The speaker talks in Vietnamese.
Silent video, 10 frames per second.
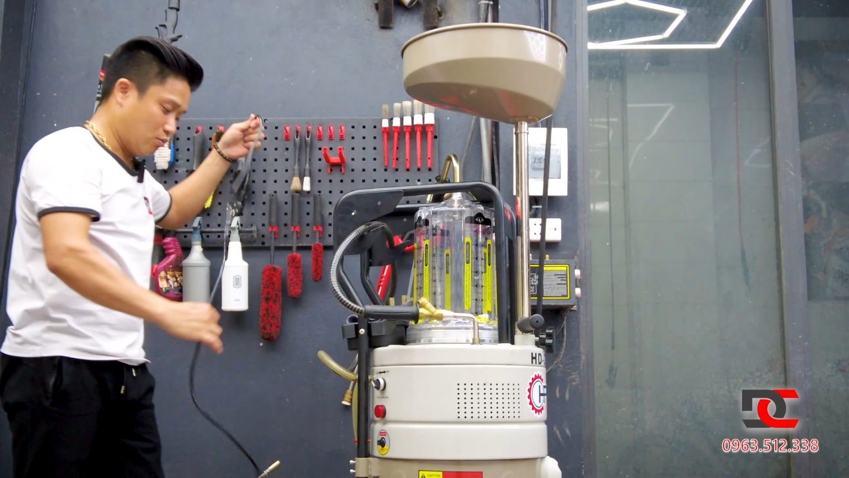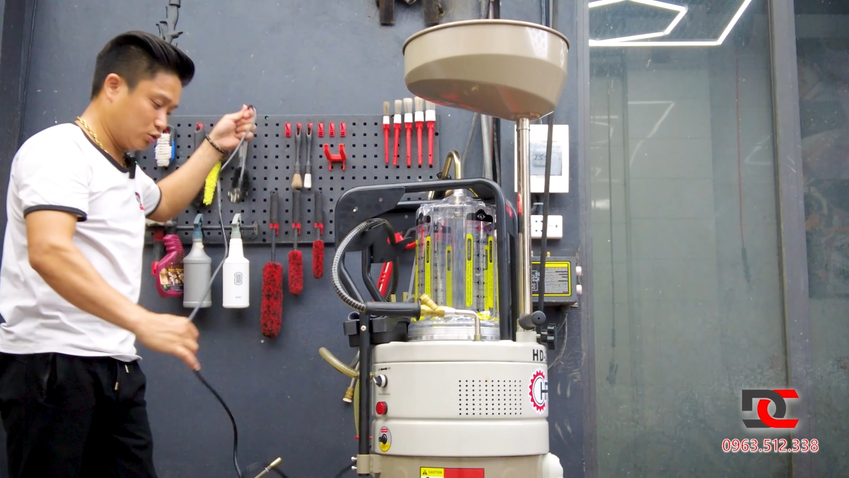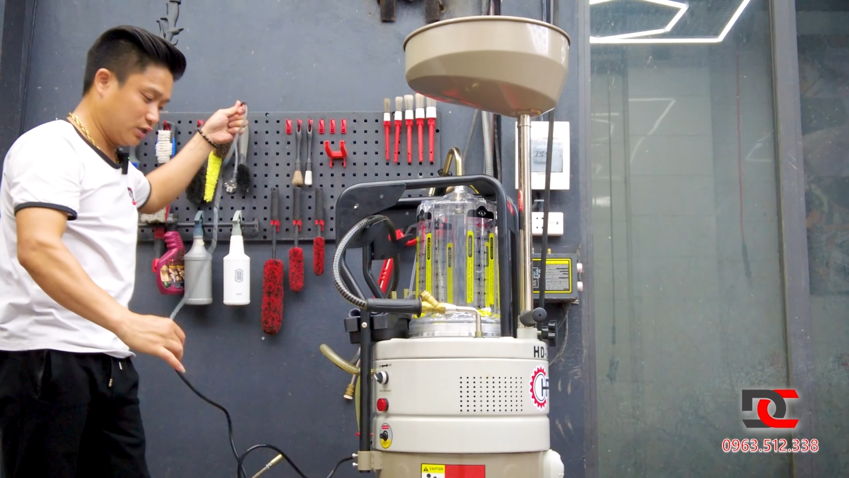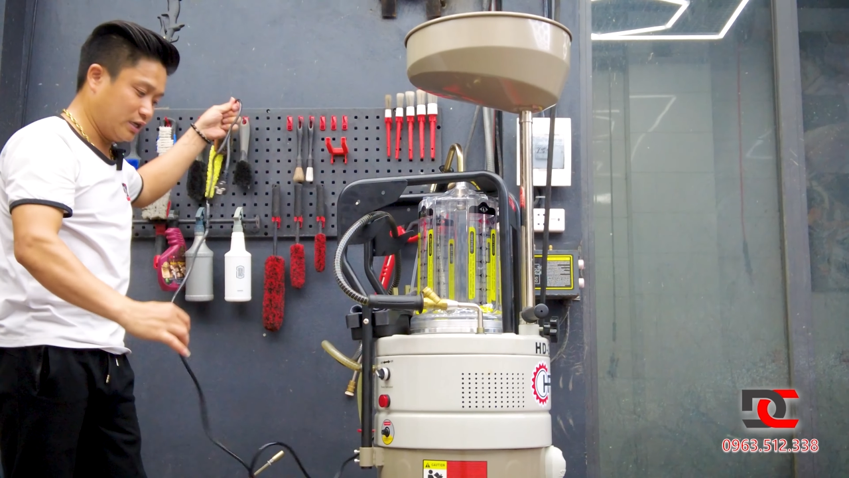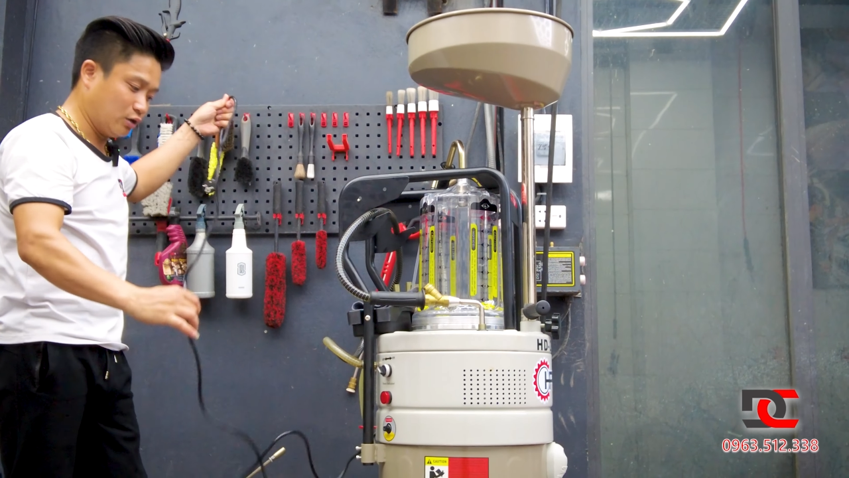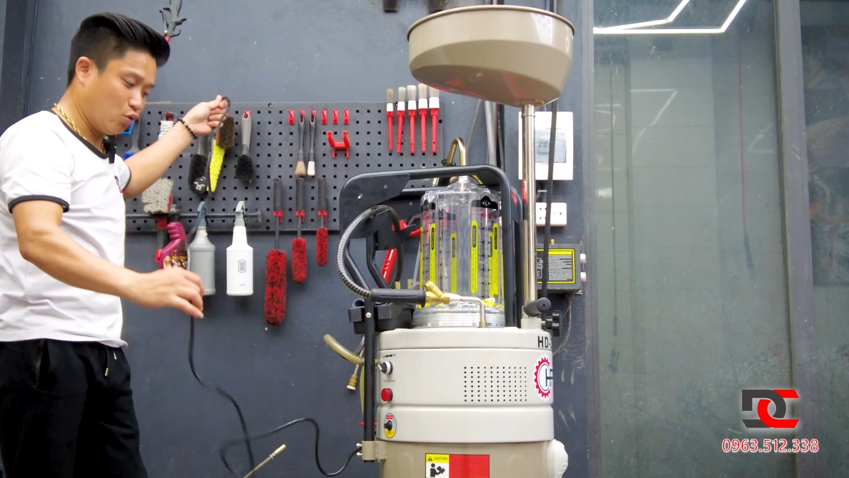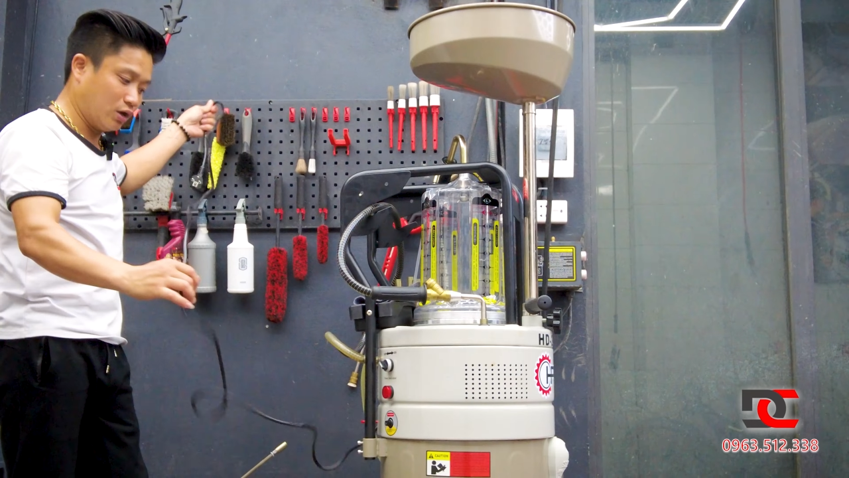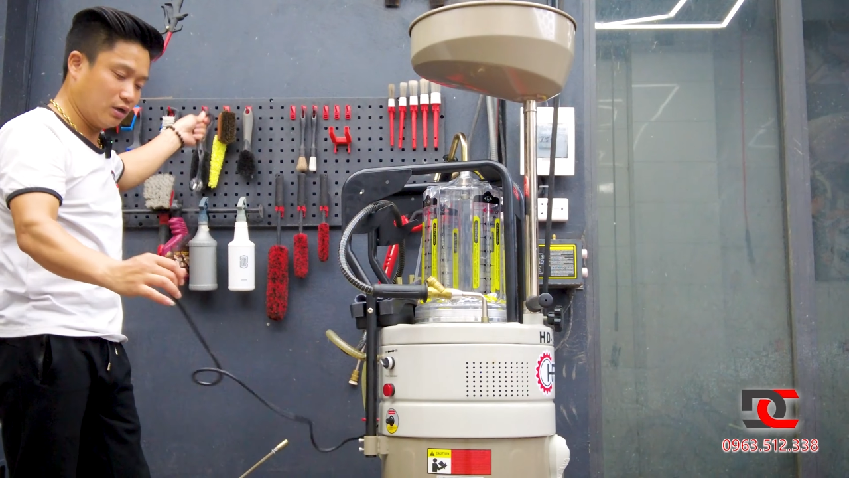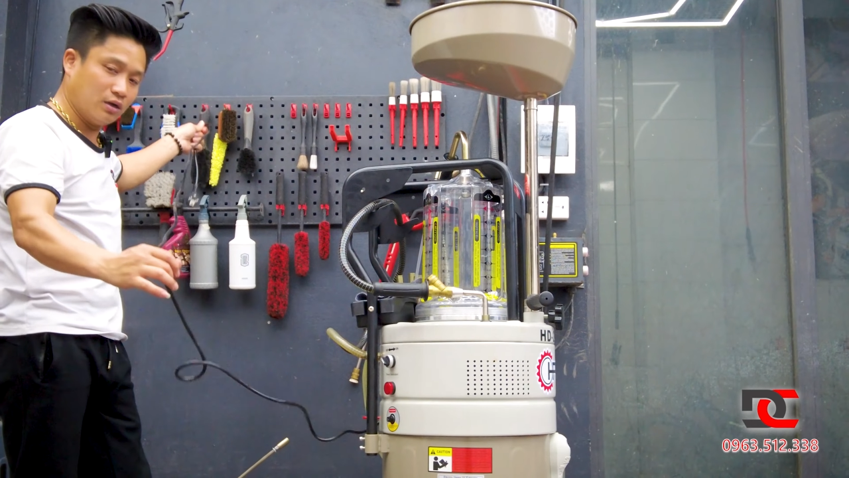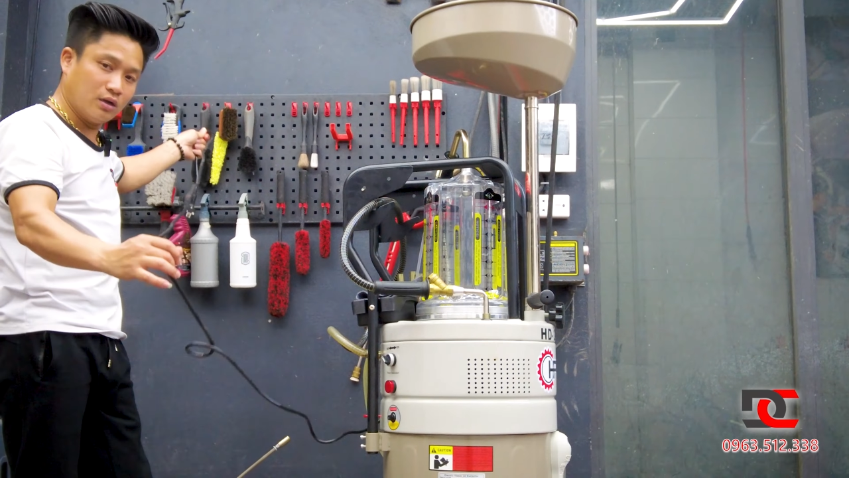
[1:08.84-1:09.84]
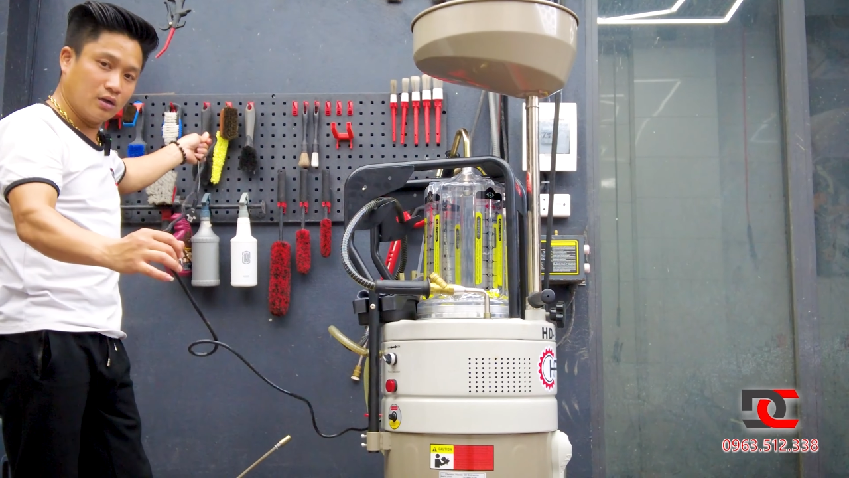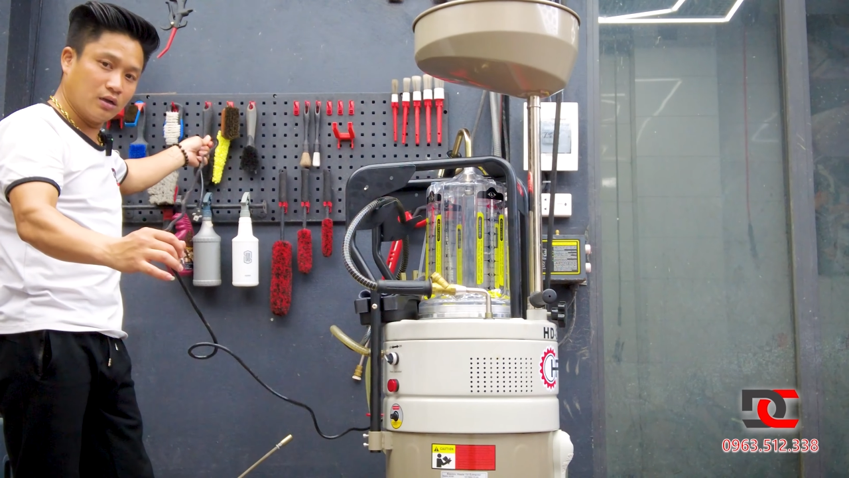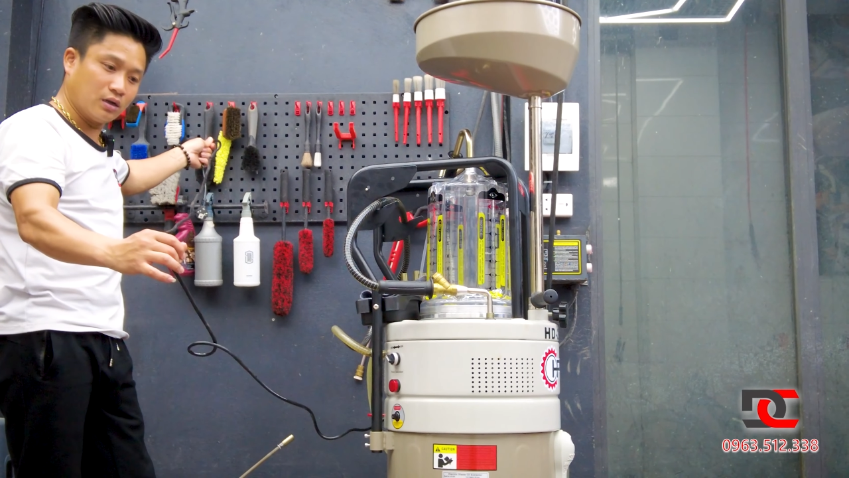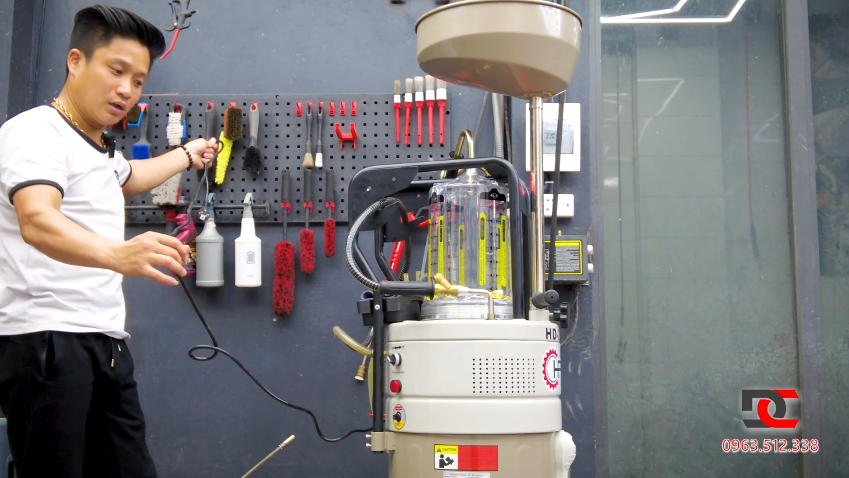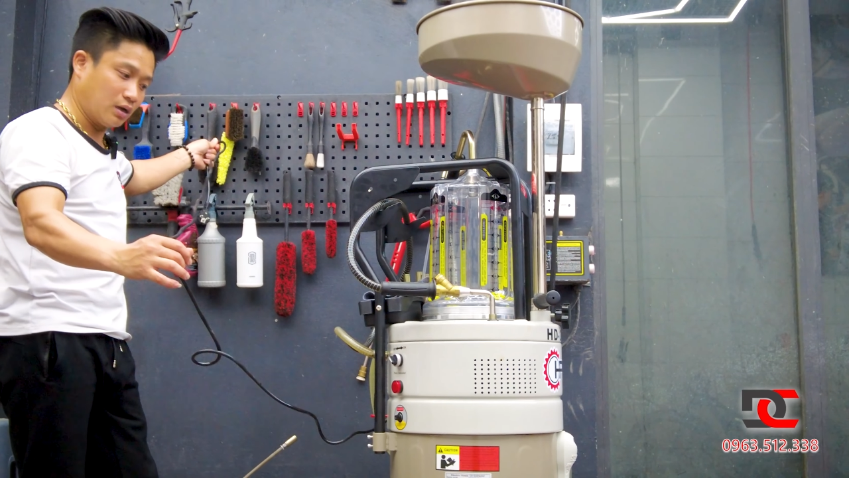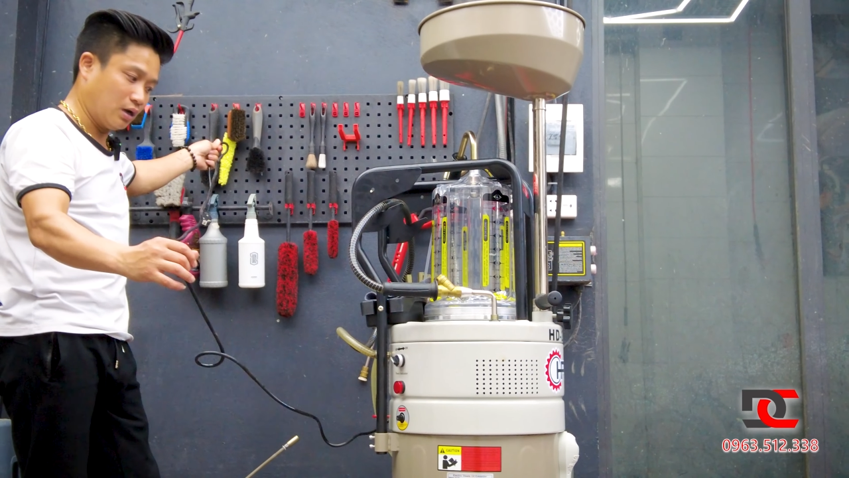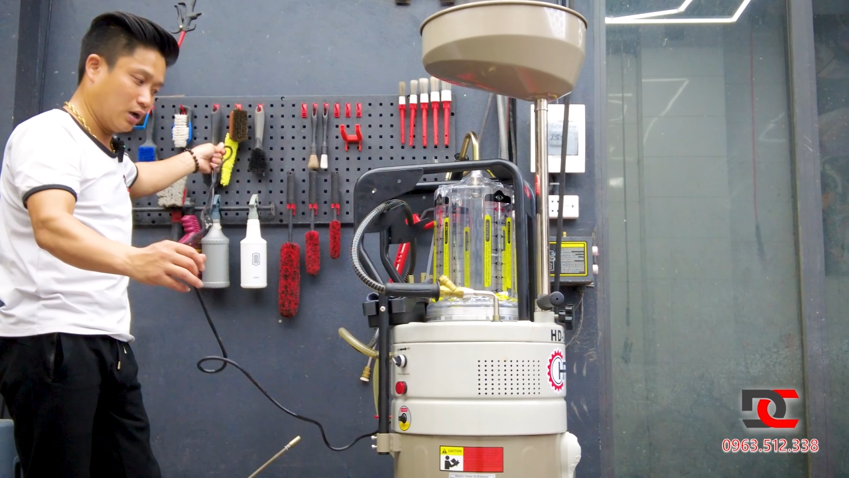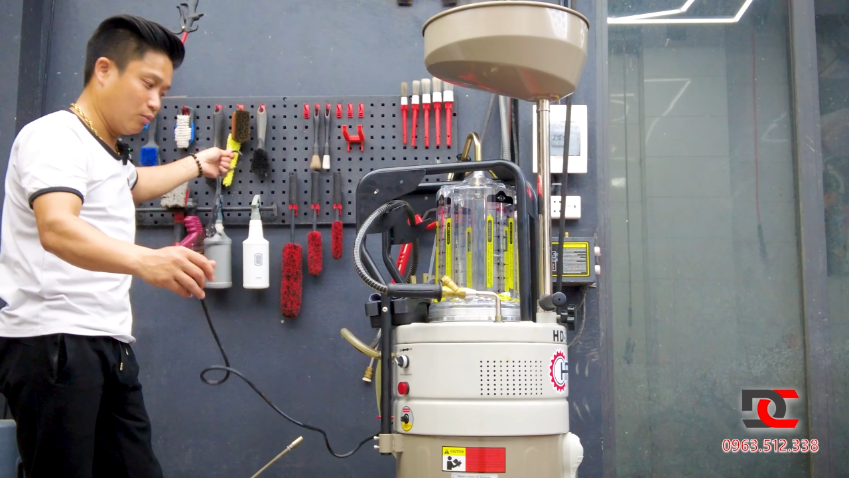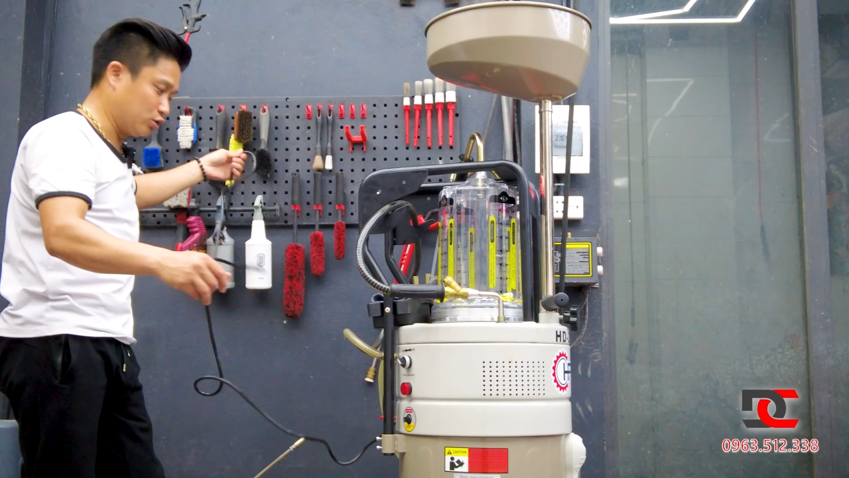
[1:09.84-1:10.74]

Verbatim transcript: một dây điện nguồn. Đấy,